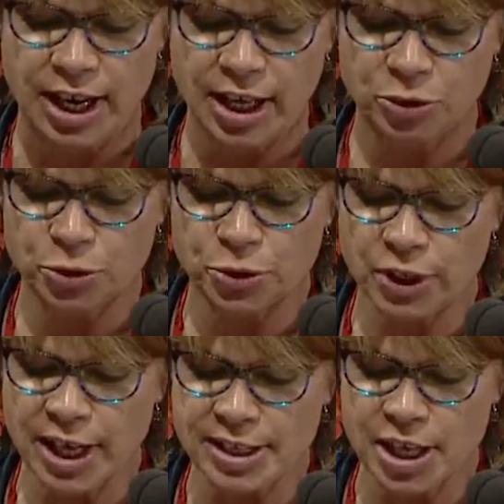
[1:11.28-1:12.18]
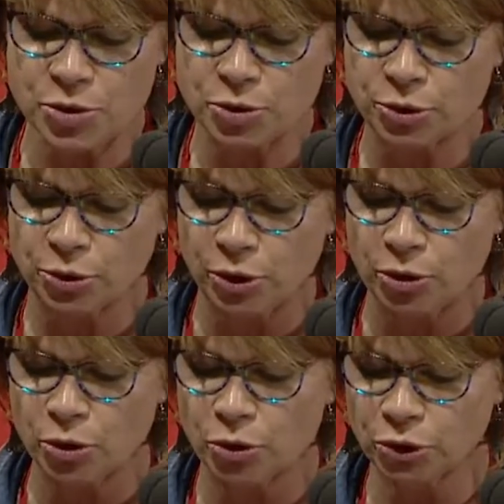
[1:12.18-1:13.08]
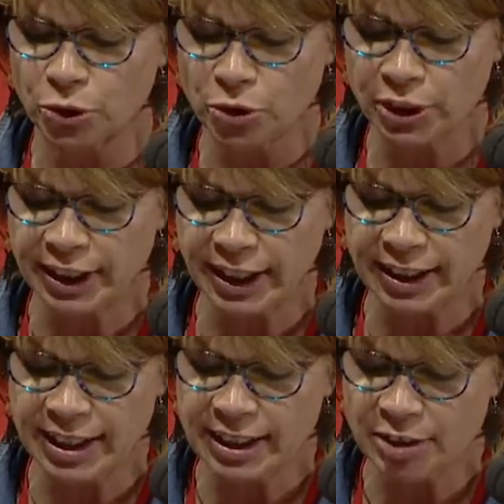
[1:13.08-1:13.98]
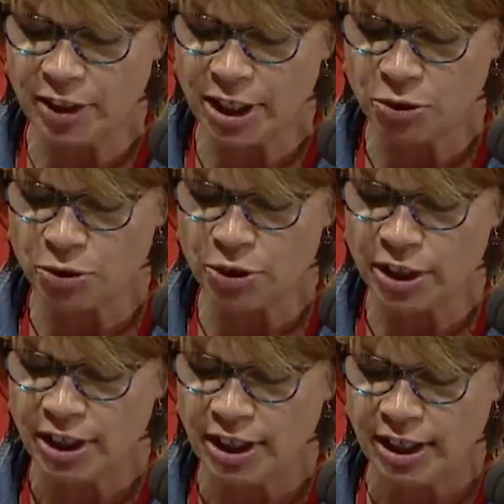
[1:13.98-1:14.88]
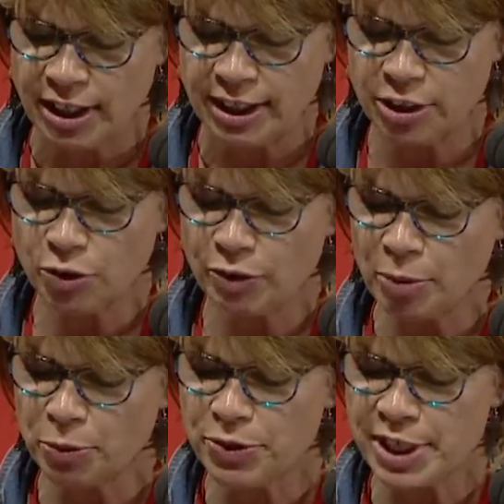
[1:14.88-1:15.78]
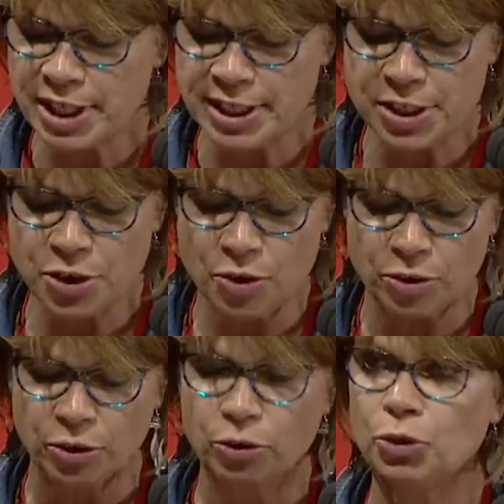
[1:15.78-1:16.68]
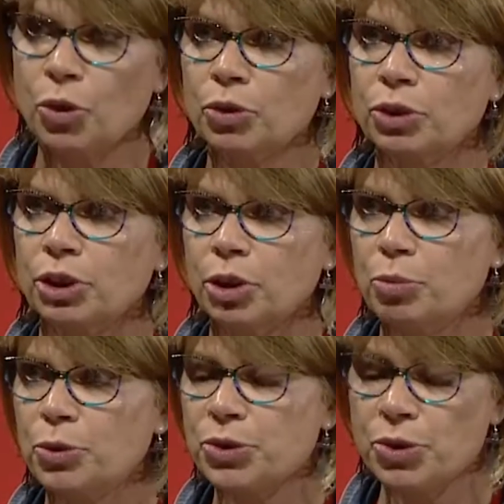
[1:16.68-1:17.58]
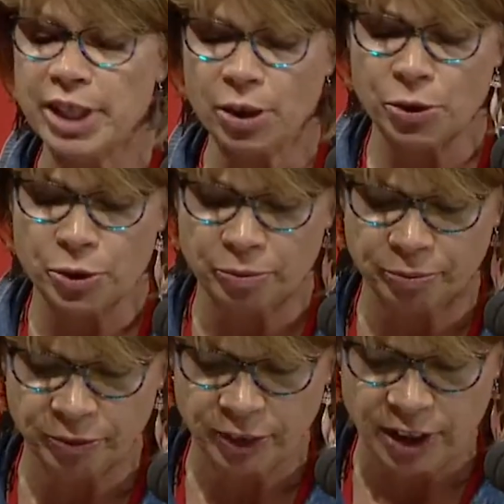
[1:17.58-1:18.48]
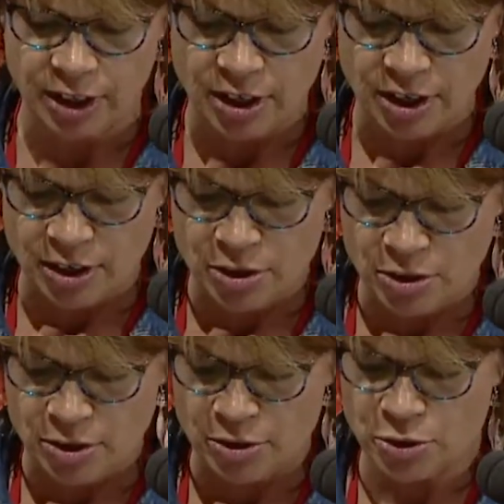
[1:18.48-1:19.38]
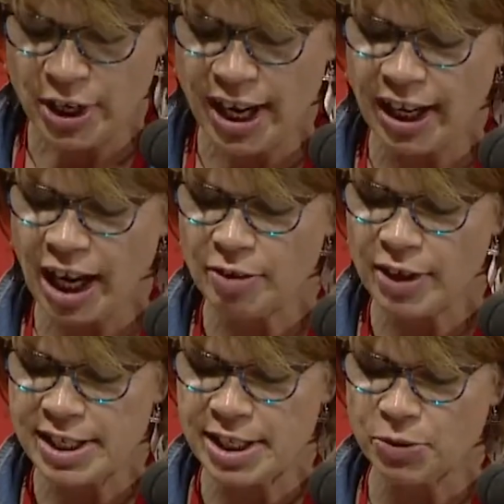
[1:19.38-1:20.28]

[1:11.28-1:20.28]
À tout cela s'ajoute le contrôle technique des véhicules qui devient plus exigeant, donc plus onéreux. Cela aggrave la,